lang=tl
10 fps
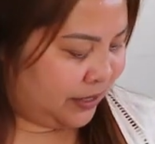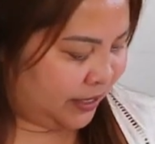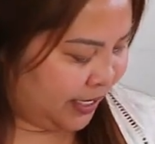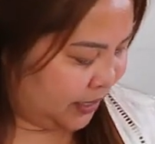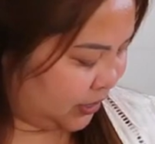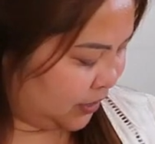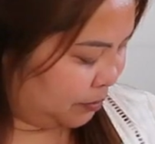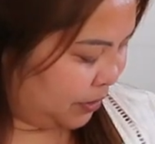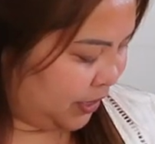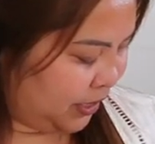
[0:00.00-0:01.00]
Next
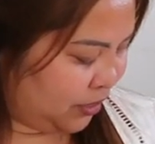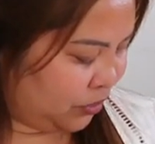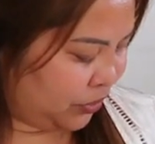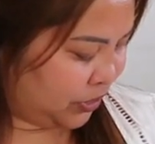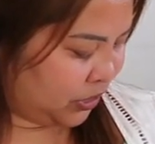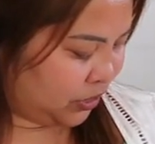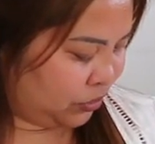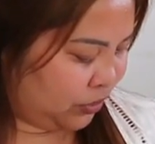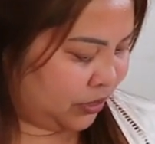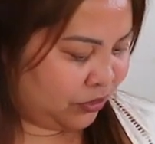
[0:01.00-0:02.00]
na binili ko is
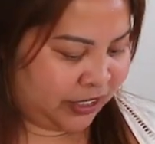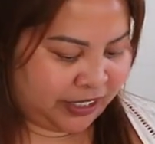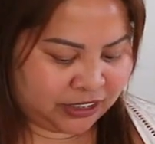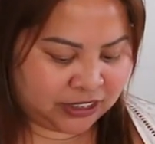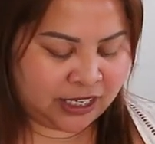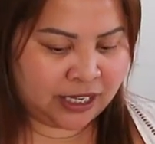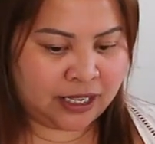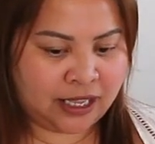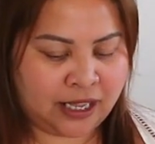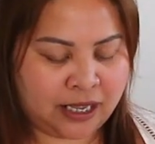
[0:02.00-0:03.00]
itong ano guys,
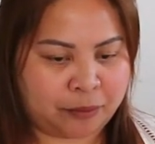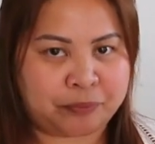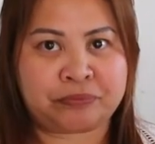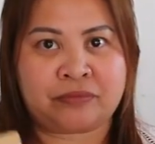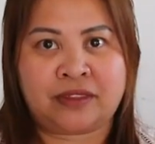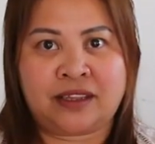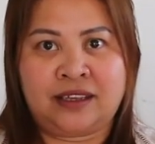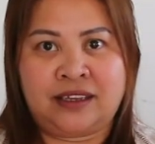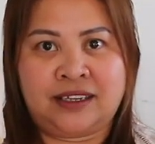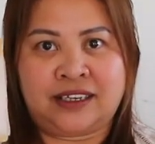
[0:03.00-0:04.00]
ang
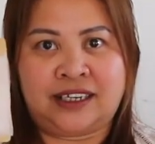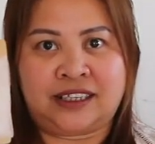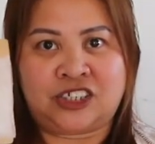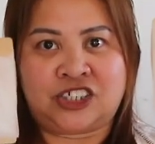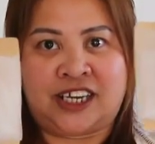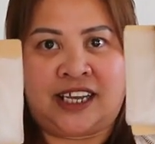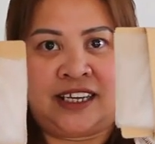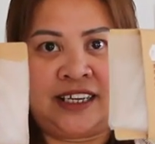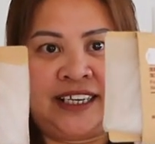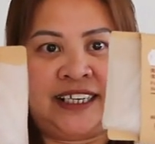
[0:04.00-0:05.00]
um, ito
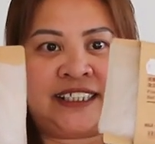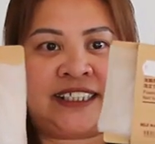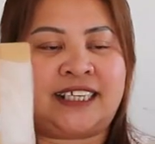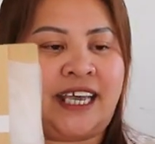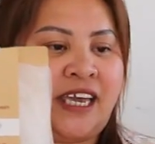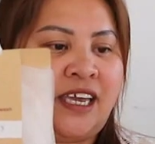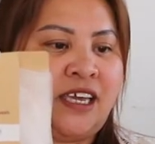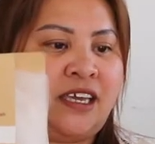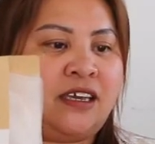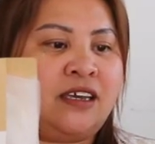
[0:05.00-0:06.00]
siya. Is
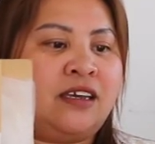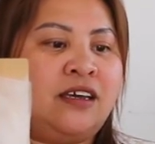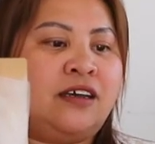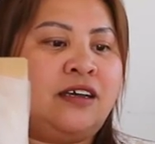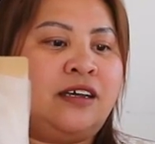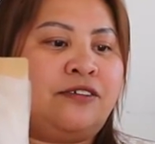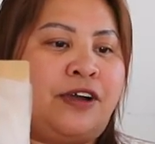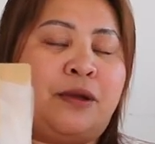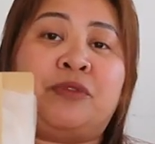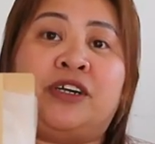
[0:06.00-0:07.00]
a
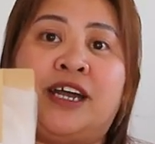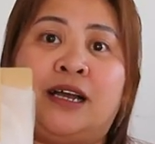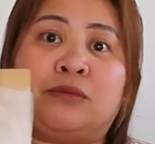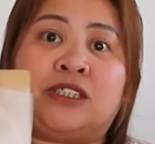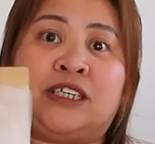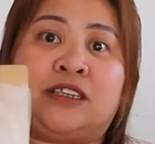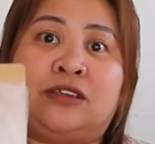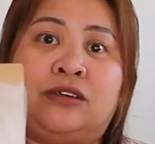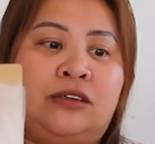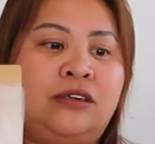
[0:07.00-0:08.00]
5 dirhams
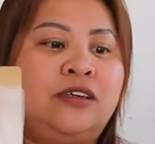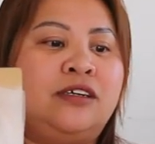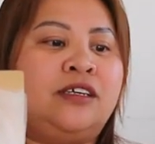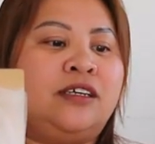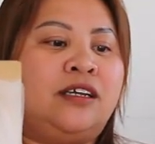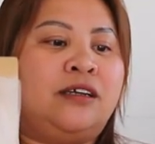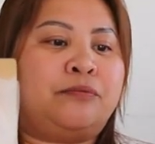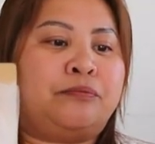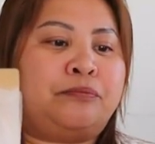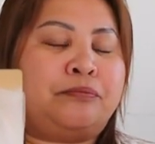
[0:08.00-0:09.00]
ito.
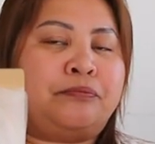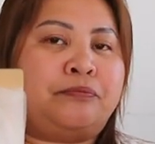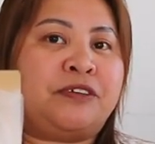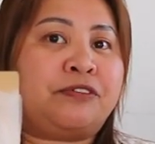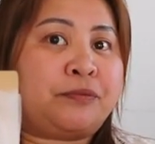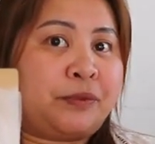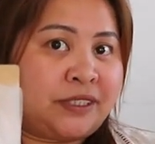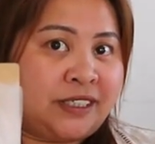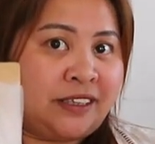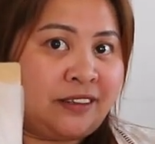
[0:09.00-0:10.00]

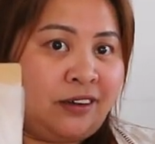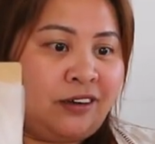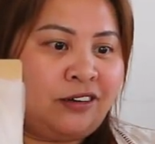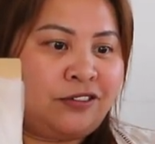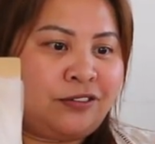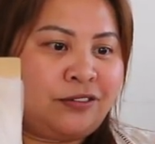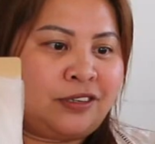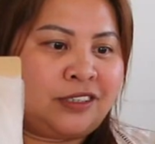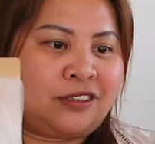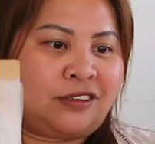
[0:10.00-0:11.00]
50% off.
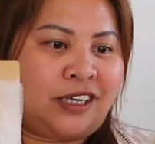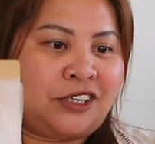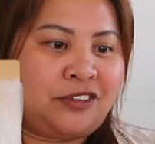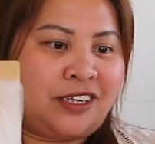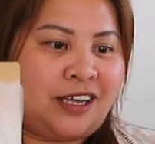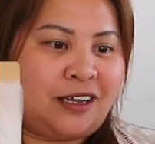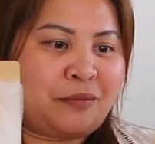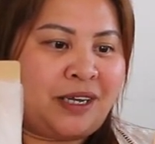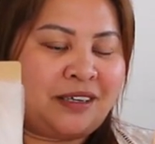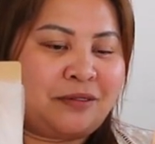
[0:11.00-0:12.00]
So, kayo na
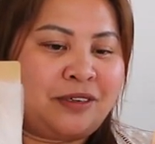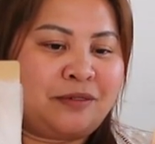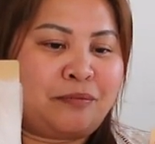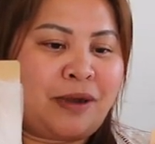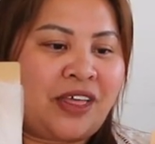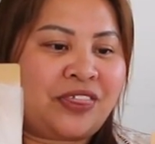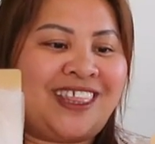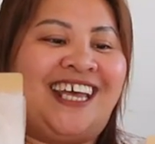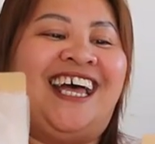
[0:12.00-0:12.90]
mag-math.